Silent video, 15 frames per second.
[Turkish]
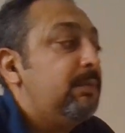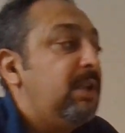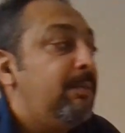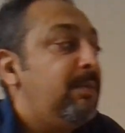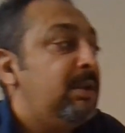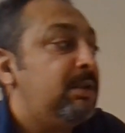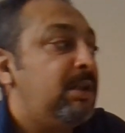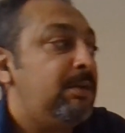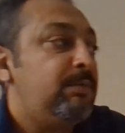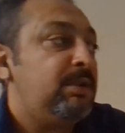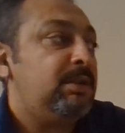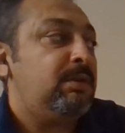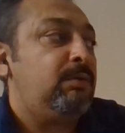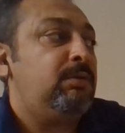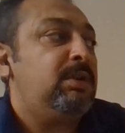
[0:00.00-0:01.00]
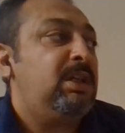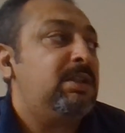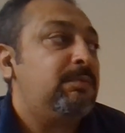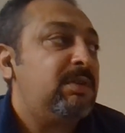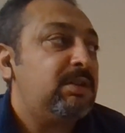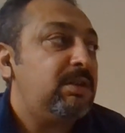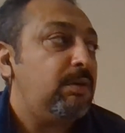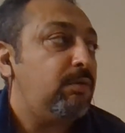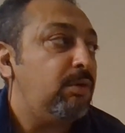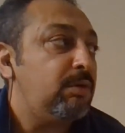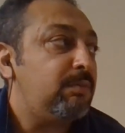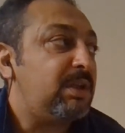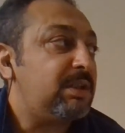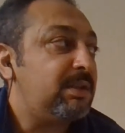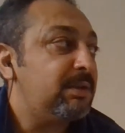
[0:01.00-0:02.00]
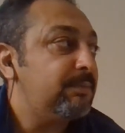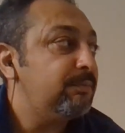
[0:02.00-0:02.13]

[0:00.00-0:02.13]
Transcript: Hemen tabii ki onu yazmazsak olmaz.